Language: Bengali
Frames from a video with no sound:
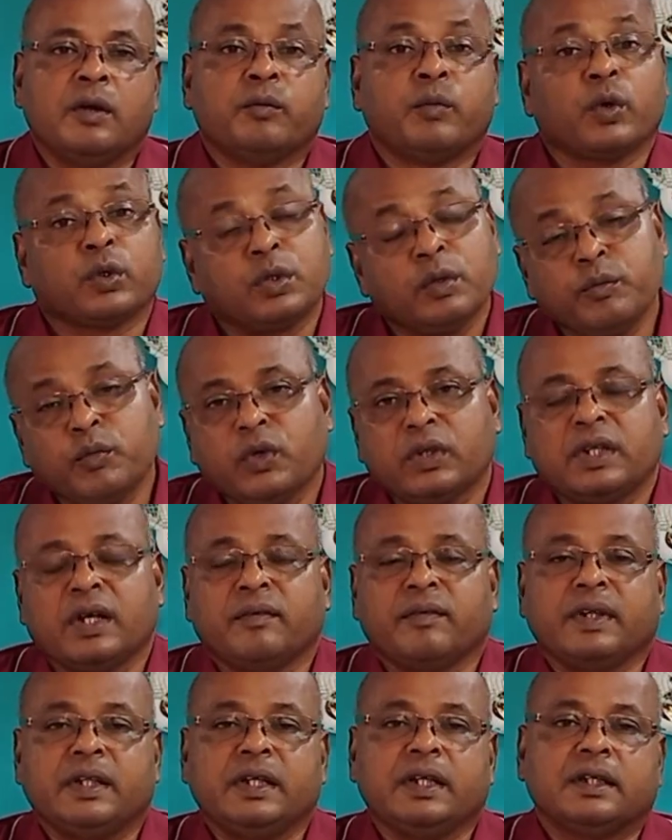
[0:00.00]
প্রথম কথা
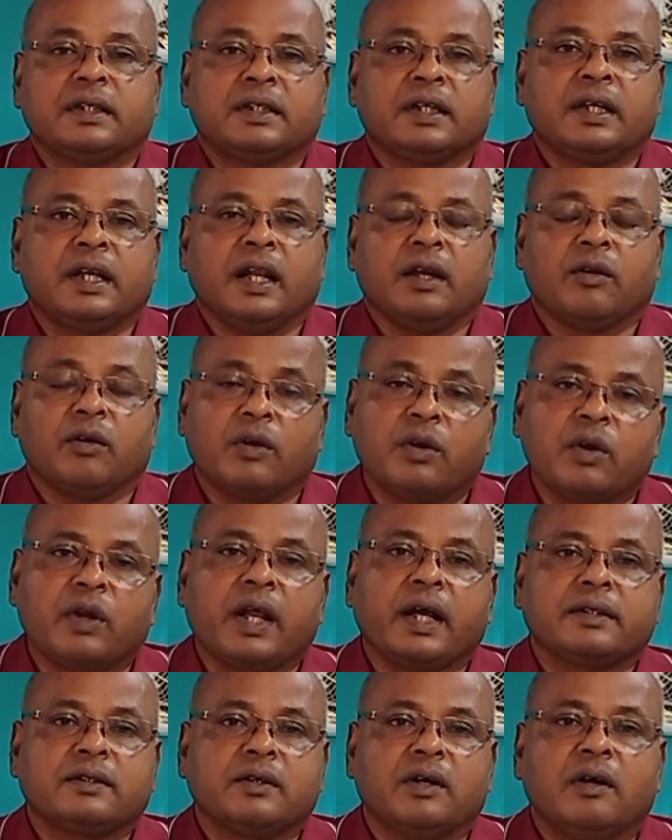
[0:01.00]
আমাদের সেটা লক্ষ্য
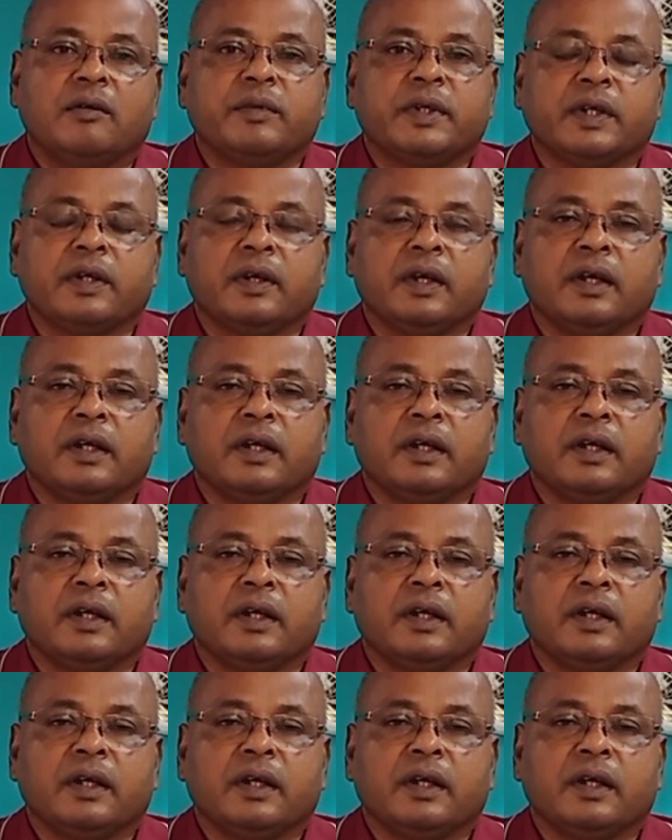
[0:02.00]
রাখতে হবে